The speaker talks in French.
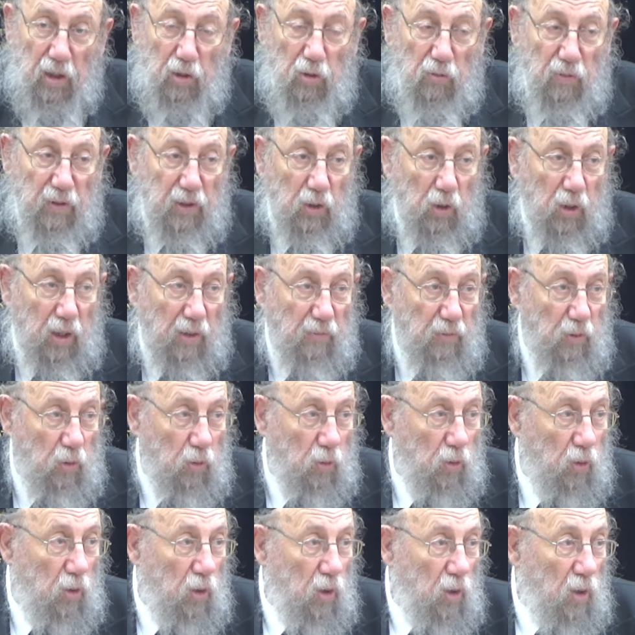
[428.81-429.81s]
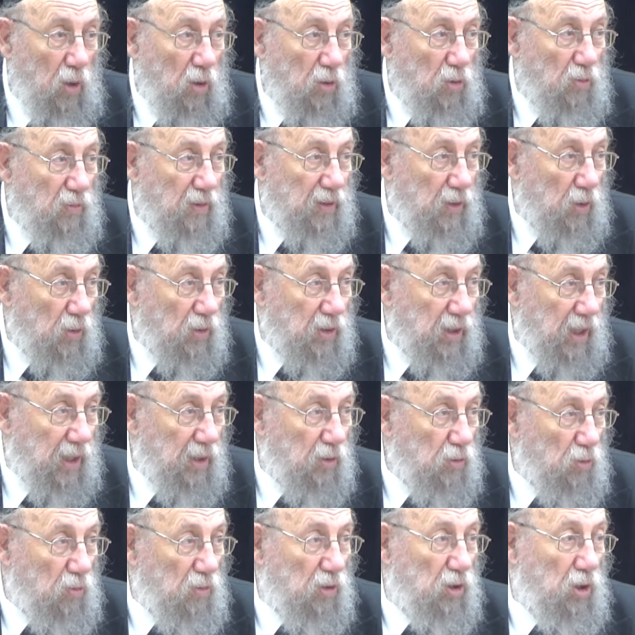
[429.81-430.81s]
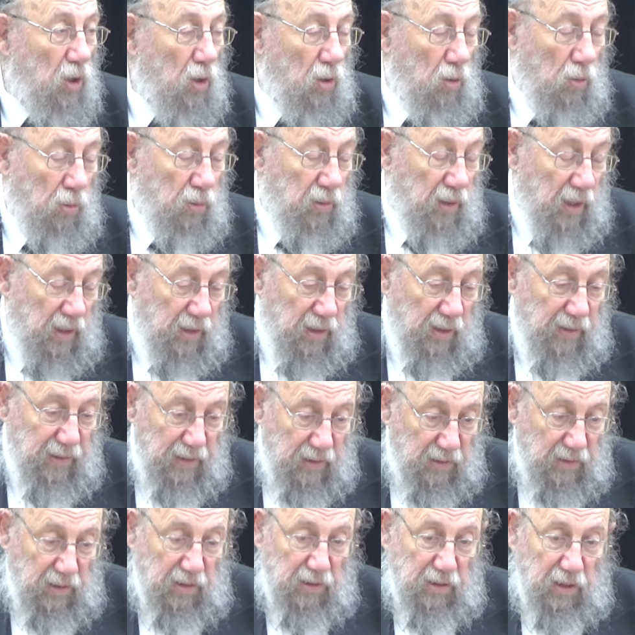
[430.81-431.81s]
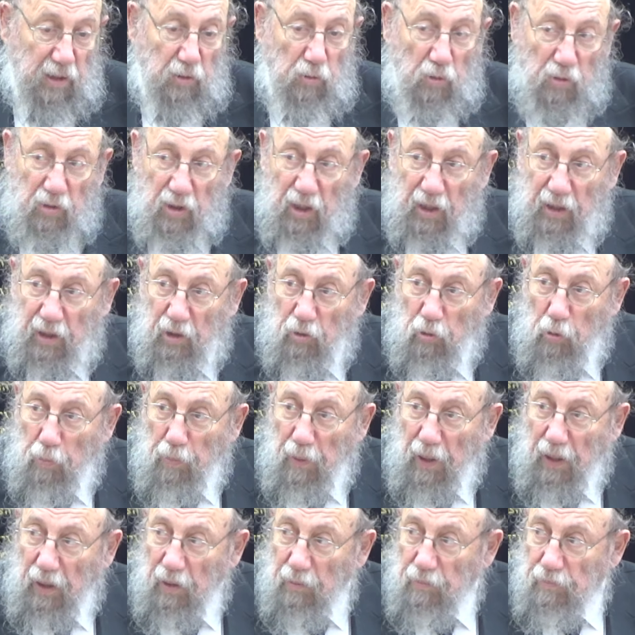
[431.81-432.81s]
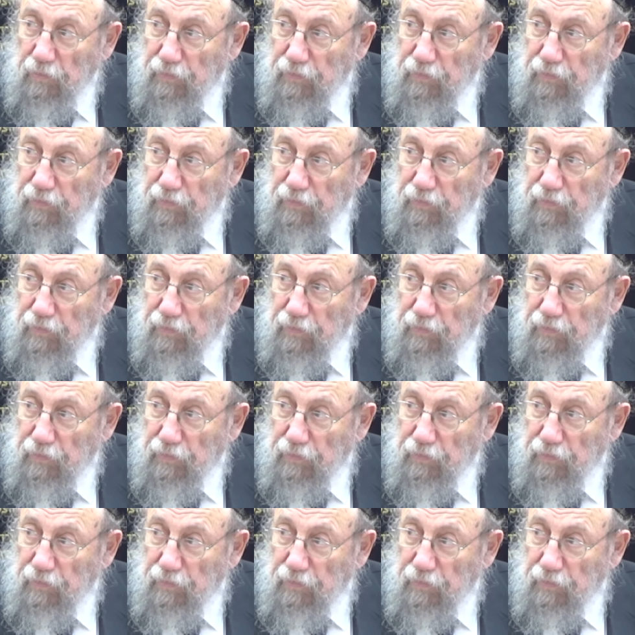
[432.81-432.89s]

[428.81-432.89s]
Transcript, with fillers: Tu vas dans l'avion, tu vas dans le train, tu vois quelqu'un qui tu sais à qui tu parles.